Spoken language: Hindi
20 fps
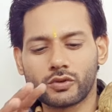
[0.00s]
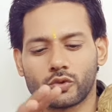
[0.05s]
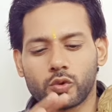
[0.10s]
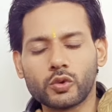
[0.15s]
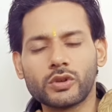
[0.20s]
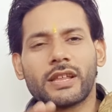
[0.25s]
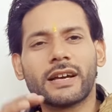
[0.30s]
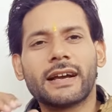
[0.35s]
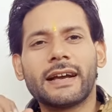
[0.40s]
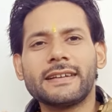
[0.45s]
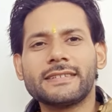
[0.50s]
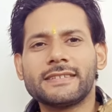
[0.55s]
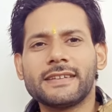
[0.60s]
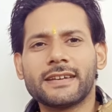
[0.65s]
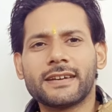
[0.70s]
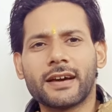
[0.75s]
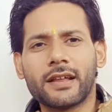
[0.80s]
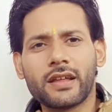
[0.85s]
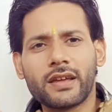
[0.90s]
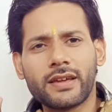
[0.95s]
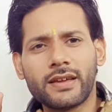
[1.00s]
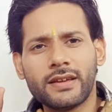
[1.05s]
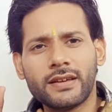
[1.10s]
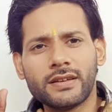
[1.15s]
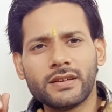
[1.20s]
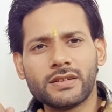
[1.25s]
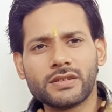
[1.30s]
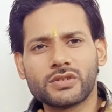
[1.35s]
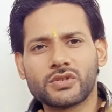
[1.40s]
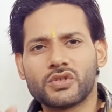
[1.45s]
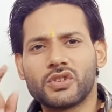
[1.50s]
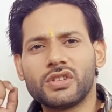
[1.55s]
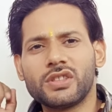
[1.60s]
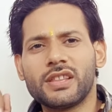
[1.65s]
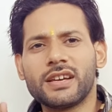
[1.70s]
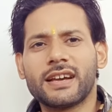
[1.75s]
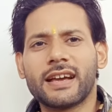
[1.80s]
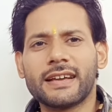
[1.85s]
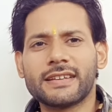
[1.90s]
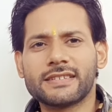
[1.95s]
शुद्ध कैसे करें
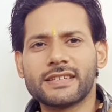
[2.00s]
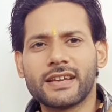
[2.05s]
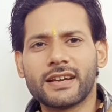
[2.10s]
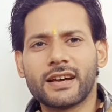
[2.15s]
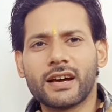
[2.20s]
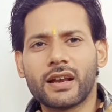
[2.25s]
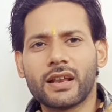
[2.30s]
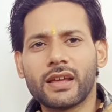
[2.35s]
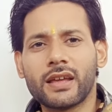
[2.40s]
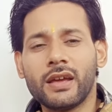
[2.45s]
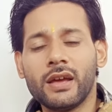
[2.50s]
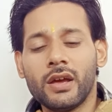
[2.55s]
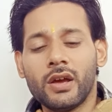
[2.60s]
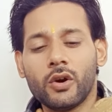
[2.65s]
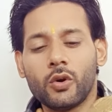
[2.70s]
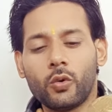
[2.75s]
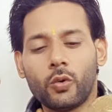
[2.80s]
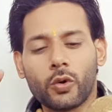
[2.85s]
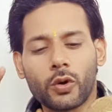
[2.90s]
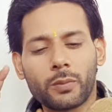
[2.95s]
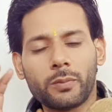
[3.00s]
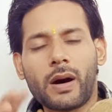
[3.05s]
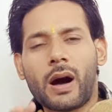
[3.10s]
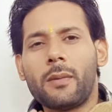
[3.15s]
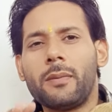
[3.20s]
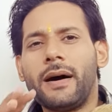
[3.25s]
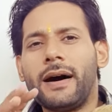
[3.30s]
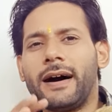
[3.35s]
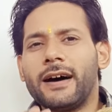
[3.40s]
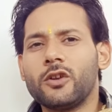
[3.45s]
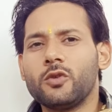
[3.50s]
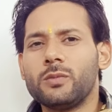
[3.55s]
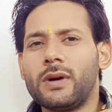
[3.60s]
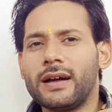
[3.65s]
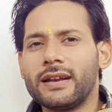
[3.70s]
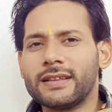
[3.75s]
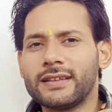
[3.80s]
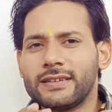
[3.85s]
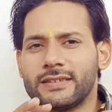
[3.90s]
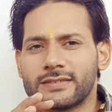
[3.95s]
सिद्ध कैसे करें और बाबा
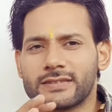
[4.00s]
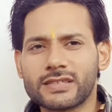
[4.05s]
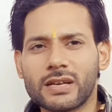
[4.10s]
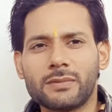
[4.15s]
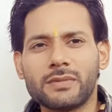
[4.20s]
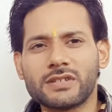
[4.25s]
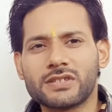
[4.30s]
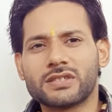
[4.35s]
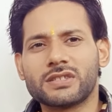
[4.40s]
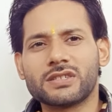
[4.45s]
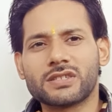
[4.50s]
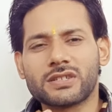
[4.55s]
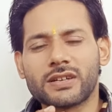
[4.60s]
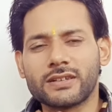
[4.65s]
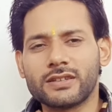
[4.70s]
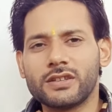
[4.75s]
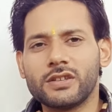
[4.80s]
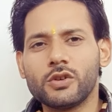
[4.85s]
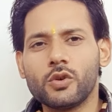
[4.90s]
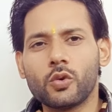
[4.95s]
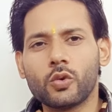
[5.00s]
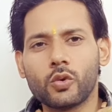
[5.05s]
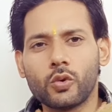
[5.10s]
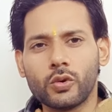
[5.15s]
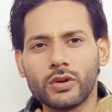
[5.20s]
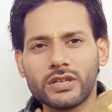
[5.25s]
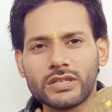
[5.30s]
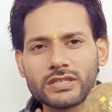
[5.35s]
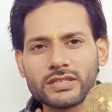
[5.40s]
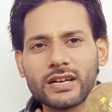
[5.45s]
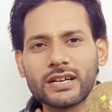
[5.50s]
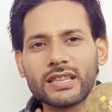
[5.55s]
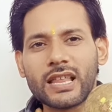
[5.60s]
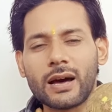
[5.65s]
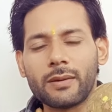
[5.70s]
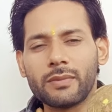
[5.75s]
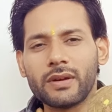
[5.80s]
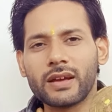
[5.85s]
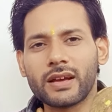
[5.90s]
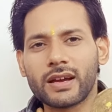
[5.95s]
हनुमान की समस्त शक्तियों को इस
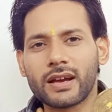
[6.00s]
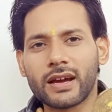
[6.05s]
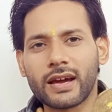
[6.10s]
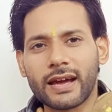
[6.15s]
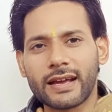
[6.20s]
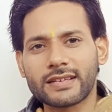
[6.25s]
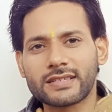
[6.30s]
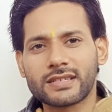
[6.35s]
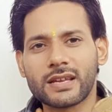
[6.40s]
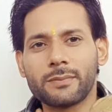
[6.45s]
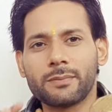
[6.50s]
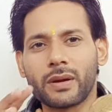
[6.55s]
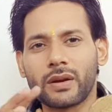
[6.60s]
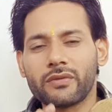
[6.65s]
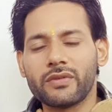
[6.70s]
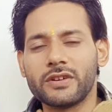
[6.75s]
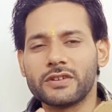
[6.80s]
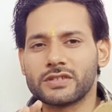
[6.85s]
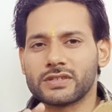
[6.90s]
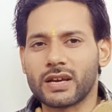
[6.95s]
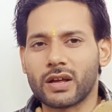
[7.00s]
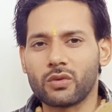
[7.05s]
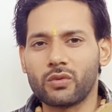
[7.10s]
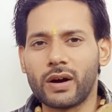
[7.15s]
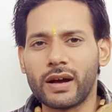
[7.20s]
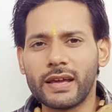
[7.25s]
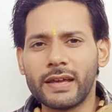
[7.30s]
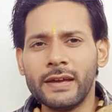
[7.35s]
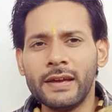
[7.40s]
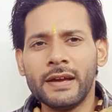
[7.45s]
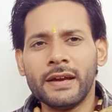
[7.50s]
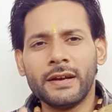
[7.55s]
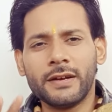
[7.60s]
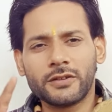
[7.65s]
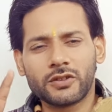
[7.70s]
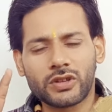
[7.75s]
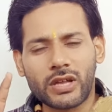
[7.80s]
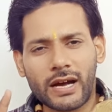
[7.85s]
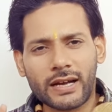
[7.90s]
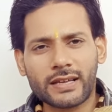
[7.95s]
गदा में कैसे प्रवेश करवाएं
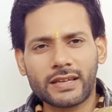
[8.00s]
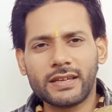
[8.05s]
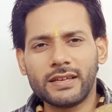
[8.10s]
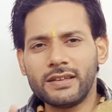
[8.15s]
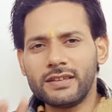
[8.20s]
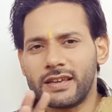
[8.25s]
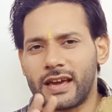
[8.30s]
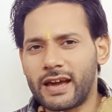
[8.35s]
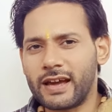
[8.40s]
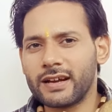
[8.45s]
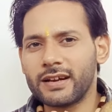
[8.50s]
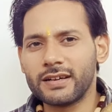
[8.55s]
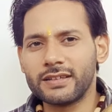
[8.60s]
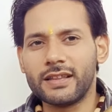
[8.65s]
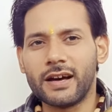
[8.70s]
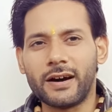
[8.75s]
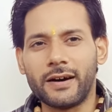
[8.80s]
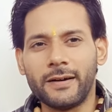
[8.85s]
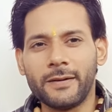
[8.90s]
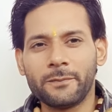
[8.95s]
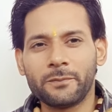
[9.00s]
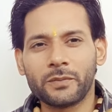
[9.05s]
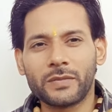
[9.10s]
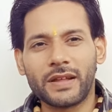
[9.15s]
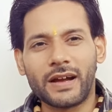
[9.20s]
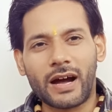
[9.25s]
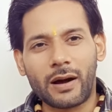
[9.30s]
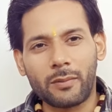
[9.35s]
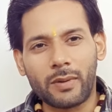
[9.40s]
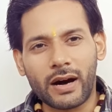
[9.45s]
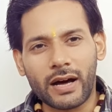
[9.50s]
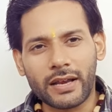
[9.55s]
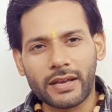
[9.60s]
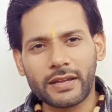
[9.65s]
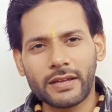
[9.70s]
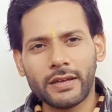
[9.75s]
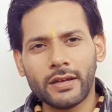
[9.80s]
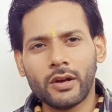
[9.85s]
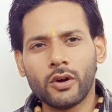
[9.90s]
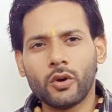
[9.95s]
ताकि यह गदा
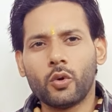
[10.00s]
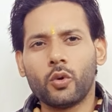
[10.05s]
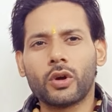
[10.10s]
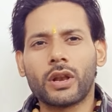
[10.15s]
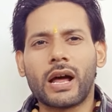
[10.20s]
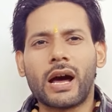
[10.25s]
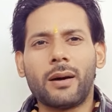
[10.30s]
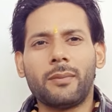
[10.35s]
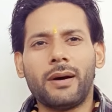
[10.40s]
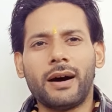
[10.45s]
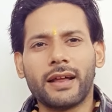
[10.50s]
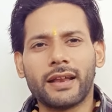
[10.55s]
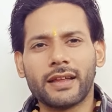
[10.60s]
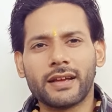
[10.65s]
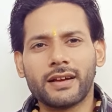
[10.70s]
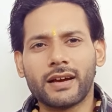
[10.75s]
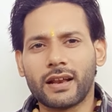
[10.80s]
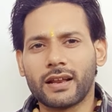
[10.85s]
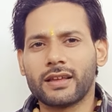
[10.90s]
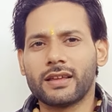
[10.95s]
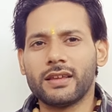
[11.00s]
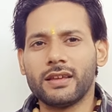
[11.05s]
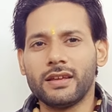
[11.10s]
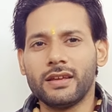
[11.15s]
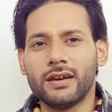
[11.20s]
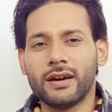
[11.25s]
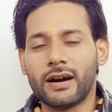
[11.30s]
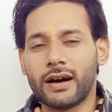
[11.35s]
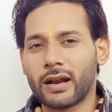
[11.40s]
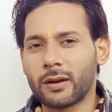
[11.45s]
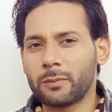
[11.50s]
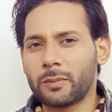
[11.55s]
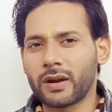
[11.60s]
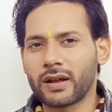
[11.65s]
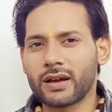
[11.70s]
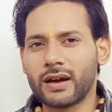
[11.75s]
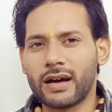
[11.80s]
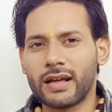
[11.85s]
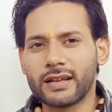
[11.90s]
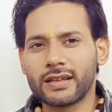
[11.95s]
हमारी और हमारे घर की हर
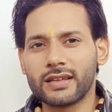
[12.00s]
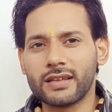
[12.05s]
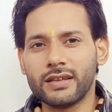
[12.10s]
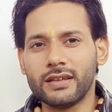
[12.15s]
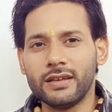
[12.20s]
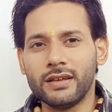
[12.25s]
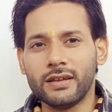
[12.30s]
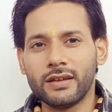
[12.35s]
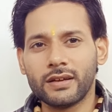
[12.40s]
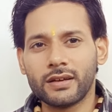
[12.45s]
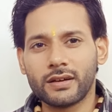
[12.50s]
प्रकार की